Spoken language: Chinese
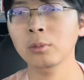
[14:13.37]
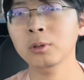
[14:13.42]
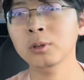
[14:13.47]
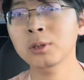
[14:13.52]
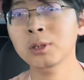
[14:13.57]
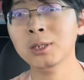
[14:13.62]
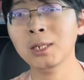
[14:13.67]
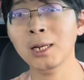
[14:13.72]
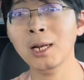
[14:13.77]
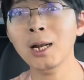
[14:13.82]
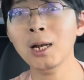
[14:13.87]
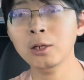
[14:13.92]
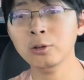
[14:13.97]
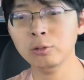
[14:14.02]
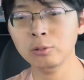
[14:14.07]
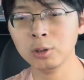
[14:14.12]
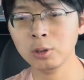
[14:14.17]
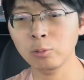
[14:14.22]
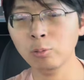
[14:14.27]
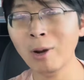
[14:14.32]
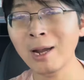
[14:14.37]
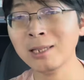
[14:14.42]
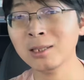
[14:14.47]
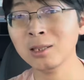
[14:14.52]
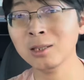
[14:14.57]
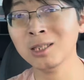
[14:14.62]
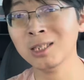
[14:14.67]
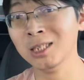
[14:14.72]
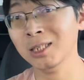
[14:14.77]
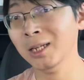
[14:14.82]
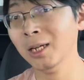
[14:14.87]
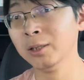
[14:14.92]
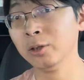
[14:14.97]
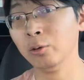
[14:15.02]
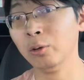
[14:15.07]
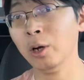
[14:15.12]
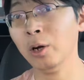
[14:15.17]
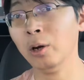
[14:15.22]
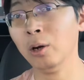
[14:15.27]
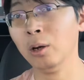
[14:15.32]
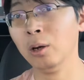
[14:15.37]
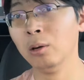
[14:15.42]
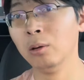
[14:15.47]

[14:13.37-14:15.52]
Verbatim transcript: 简单的就是外资企业走了。